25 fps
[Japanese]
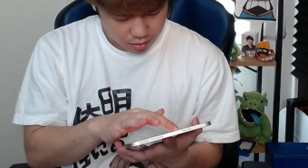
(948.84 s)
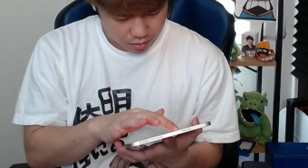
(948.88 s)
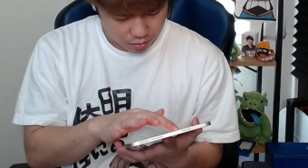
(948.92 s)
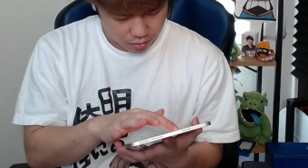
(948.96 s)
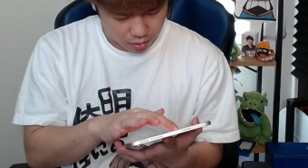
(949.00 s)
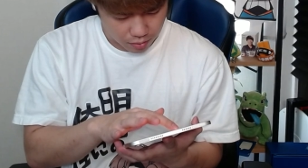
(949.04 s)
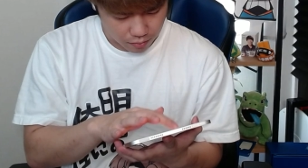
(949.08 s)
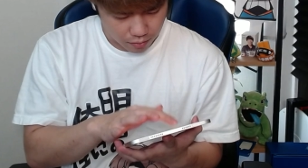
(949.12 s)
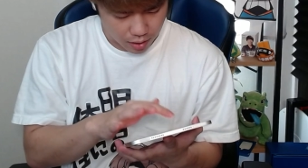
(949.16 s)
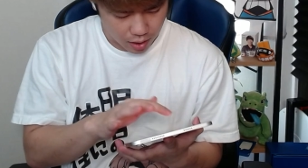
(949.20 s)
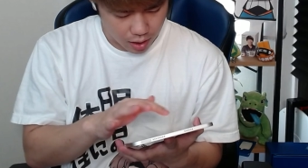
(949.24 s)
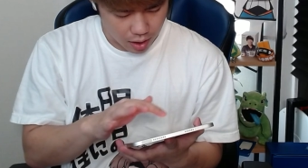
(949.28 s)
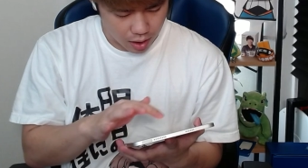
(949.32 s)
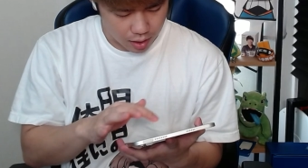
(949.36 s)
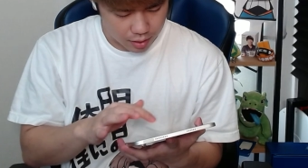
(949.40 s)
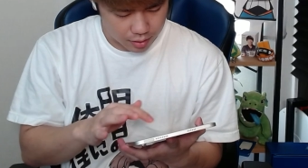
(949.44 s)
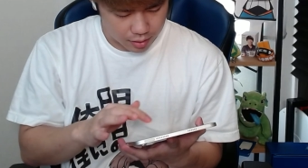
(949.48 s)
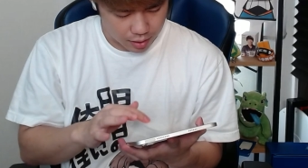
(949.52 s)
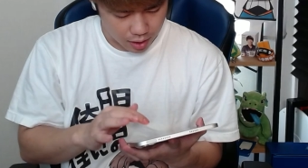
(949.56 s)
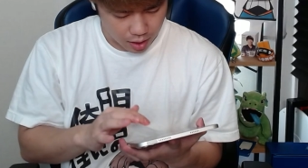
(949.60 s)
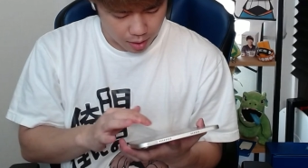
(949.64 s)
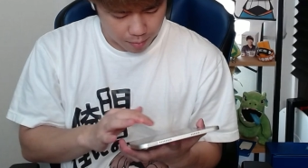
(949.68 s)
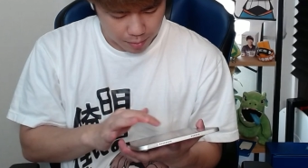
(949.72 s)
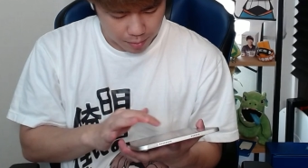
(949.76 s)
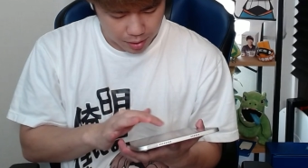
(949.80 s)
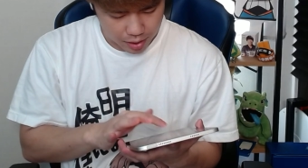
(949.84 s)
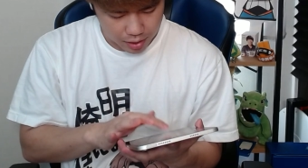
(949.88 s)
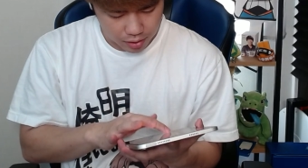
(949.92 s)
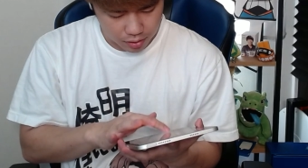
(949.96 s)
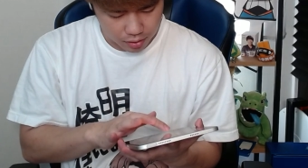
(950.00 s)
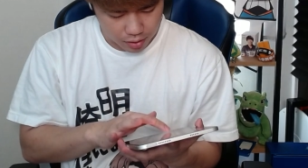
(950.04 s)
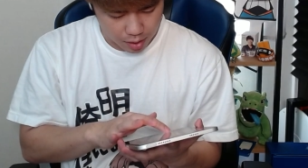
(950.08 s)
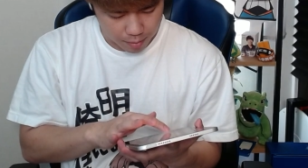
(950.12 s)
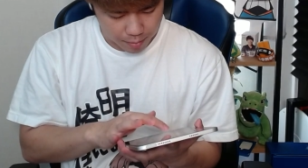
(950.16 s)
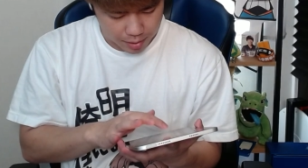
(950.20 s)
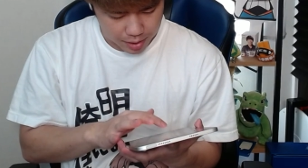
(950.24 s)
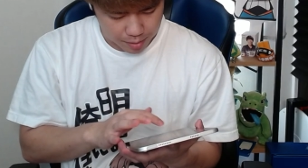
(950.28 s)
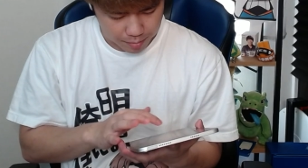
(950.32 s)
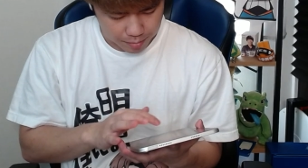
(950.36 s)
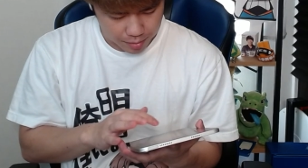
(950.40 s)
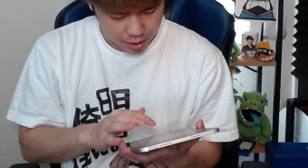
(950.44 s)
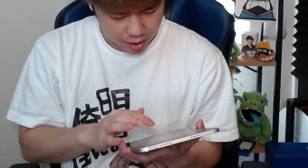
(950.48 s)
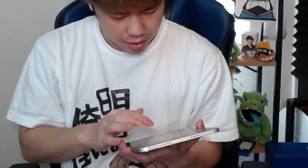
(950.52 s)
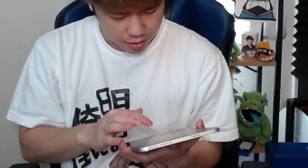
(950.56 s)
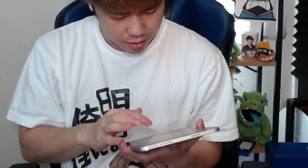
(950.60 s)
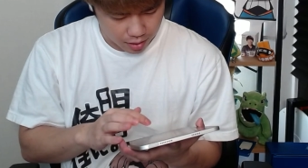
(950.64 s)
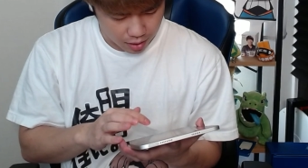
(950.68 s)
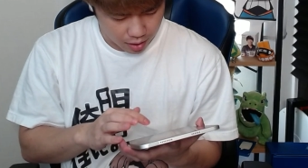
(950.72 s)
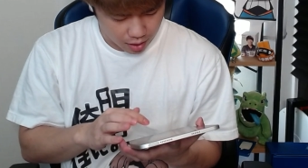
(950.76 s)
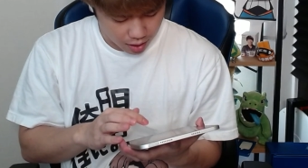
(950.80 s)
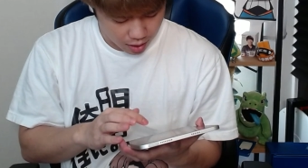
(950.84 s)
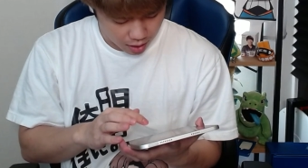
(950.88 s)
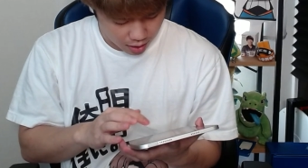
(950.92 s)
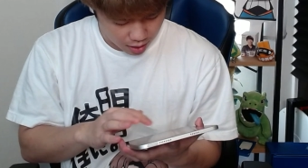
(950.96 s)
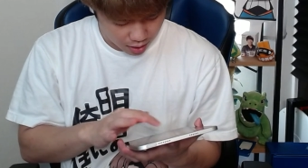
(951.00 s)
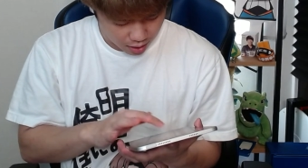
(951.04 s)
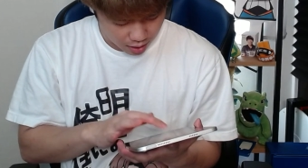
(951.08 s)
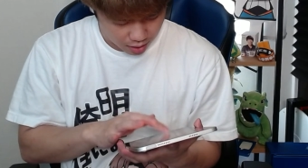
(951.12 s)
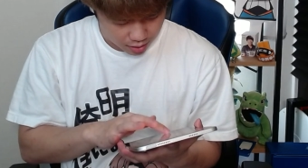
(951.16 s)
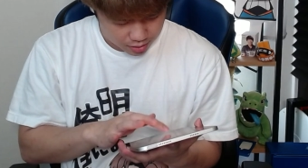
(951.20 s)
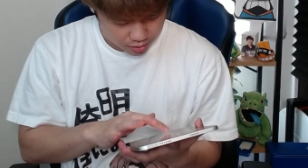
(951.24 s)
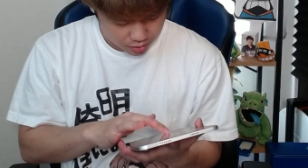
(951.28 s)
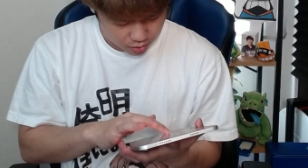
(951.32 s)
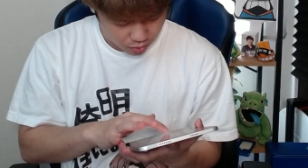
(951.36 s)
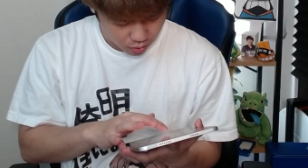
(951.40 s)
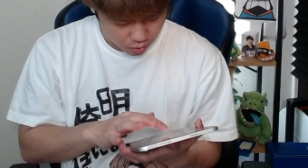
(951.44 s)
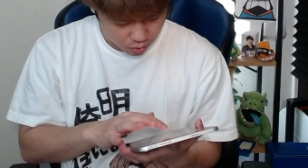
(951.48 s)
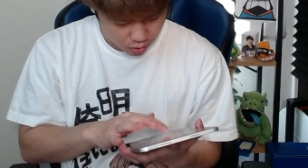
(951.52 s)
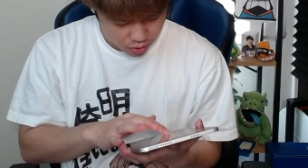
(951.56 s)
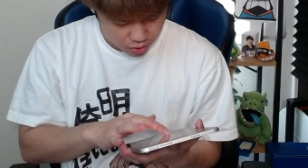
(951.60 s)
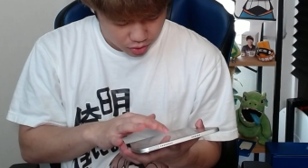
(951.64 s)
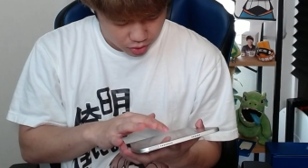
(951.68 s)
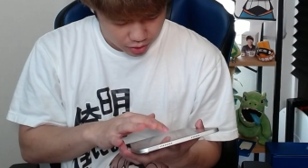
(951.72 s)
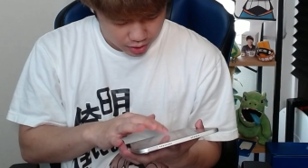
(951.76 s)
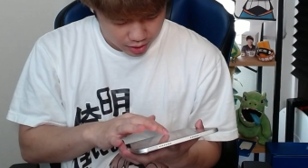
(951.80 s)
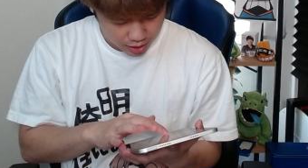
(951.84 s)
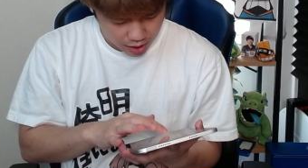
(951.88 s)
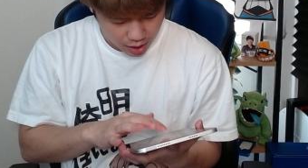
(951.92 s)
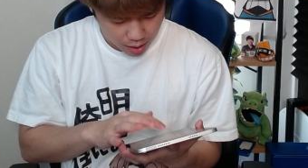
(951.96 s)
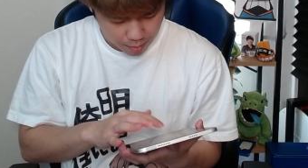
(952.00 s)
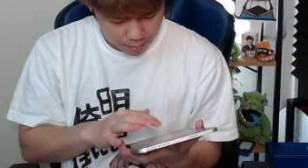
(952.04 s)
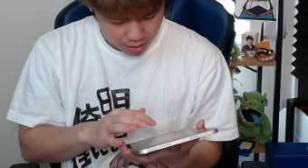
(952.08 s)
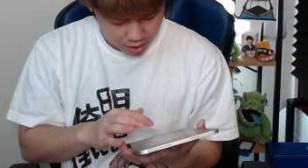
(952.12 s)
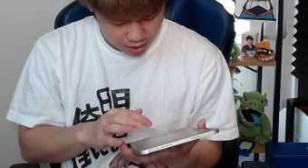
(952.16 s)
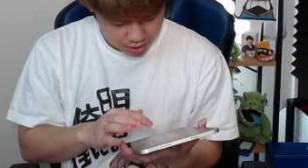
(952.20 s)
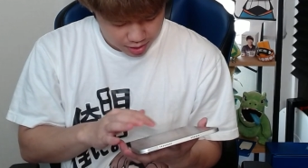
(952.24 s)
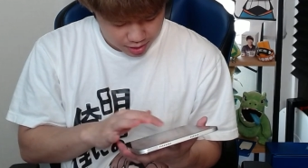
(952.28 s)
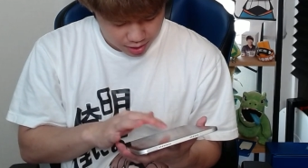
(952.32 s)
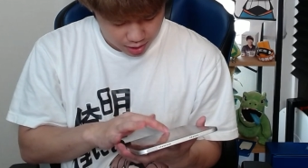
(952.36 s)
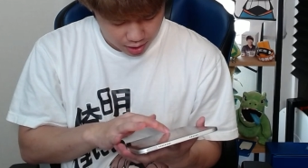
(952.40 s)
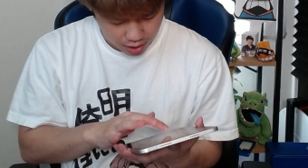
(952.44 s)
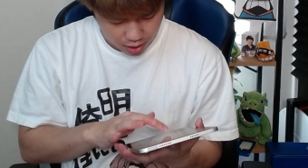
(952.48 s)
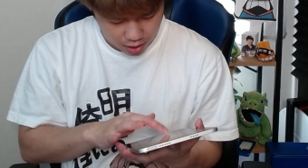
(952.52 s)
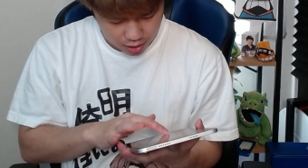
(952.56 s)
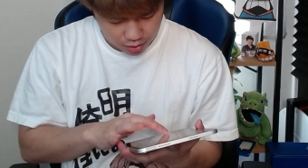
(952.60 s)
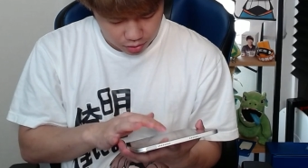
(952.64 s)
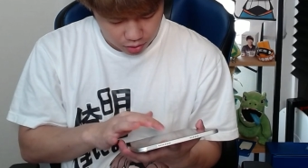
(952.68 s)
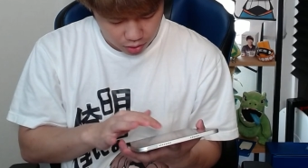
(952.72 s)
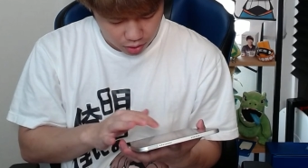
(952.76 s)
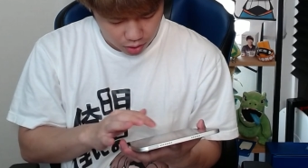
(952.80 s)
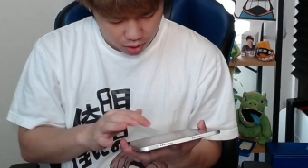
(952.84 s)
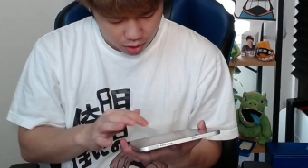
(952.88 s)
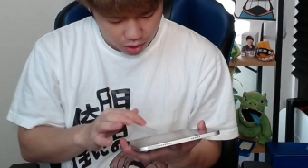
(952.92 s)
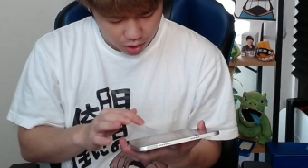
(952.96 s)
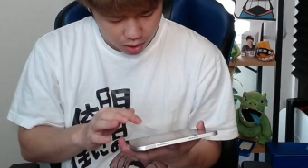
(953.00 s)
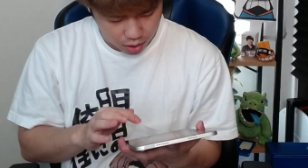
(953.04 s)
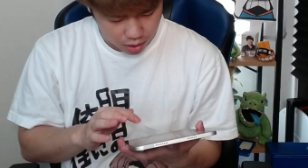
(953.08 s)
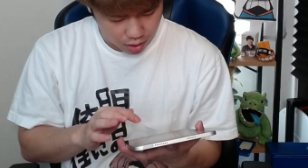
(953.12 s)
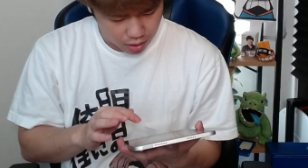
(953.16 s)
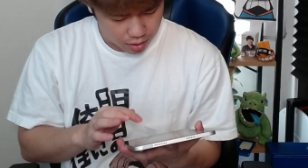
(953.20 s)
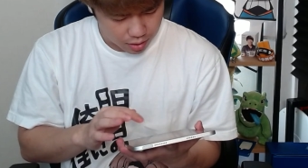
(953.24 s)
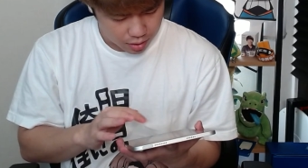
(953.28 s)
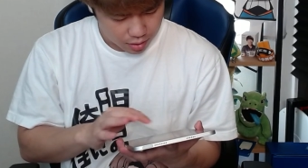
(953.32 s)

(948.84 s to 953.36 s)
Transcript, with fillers: これは高めインドラまで見えるから、そう、工場でカバーしてからの